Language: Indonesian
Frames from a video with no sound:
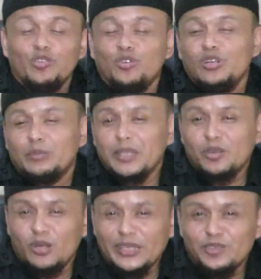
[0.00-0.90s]
Kalau dulu
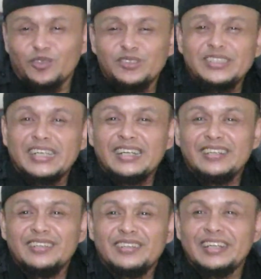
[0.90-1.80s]
namanya kolektor, kalau sekarang
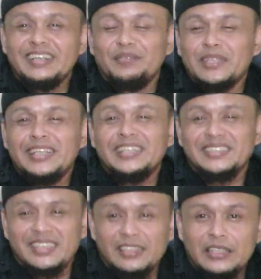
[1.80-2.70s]
keren namanya
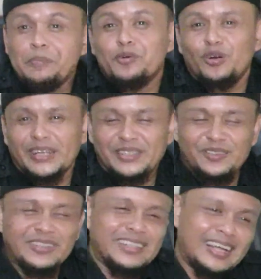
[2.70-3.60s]
DC, debt
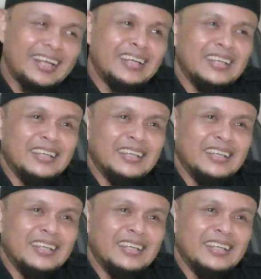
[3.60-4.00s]
collector ya.